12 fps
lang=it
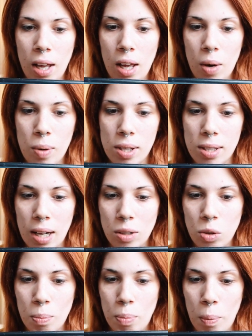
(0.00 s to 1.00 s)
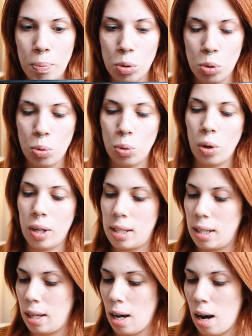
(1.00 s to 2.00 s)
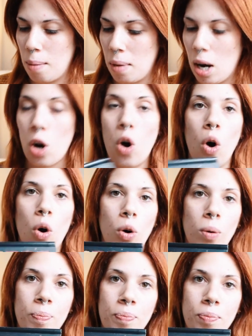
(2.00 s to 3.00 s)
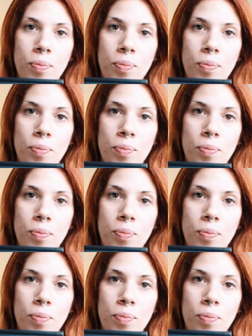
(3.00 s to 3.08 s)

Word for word: e quest'altro un po' più scuro che si chiama Coco